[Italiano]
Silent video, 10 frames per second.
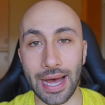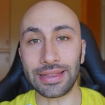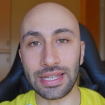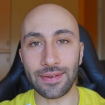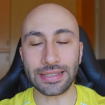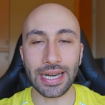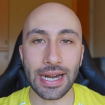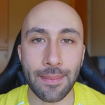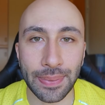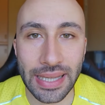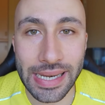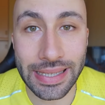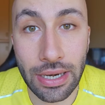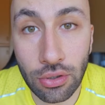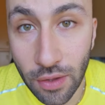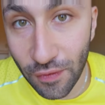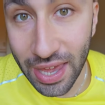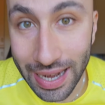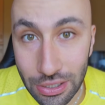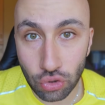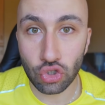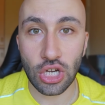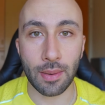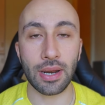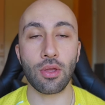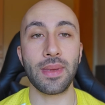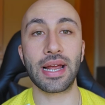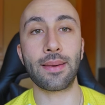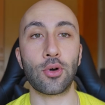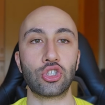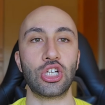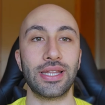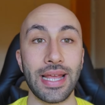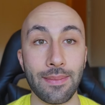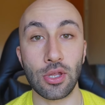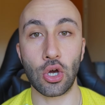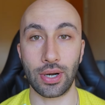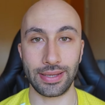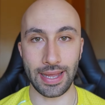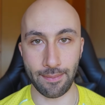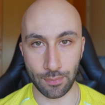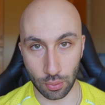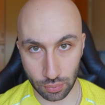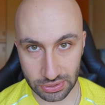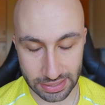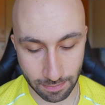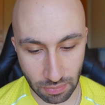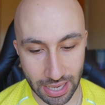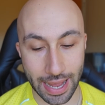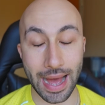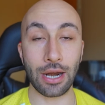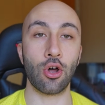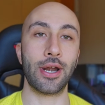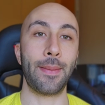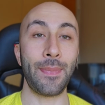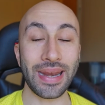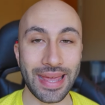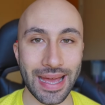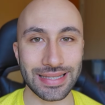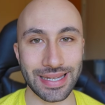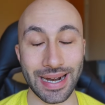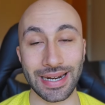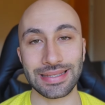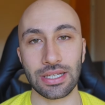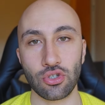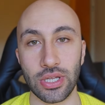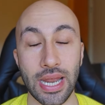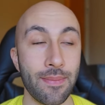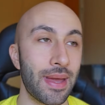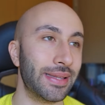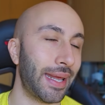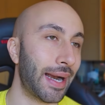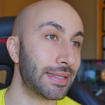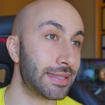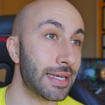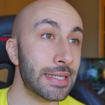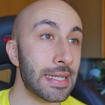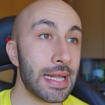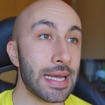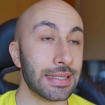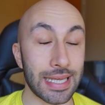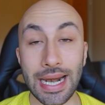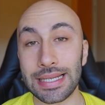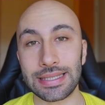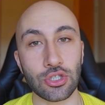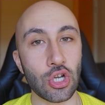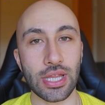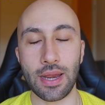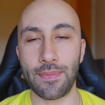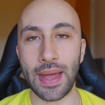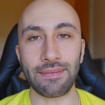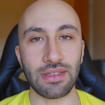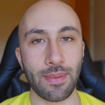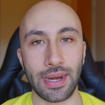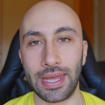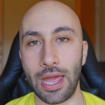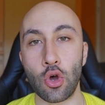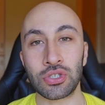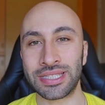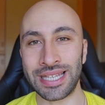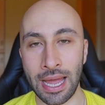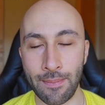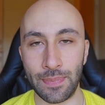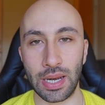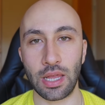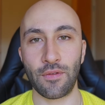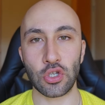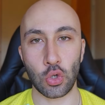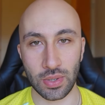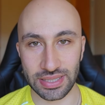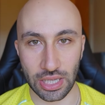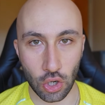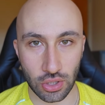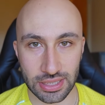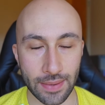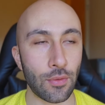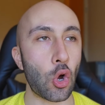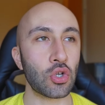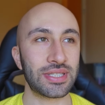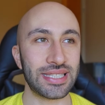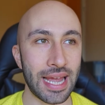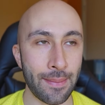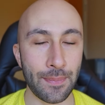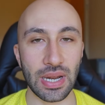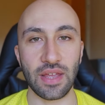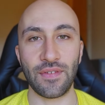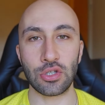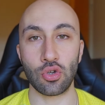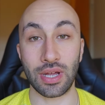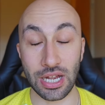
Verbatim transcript: attivate la campanella delle notifiche e raggiungiamo le 2000 capocce nel minor tempo possibile. Allora, perché sarà la stagione dei rimpianti, ragazzi? Sarà la stagione dei rimpianti perché ho sempre difeso questa rosa, ho sempre difeso il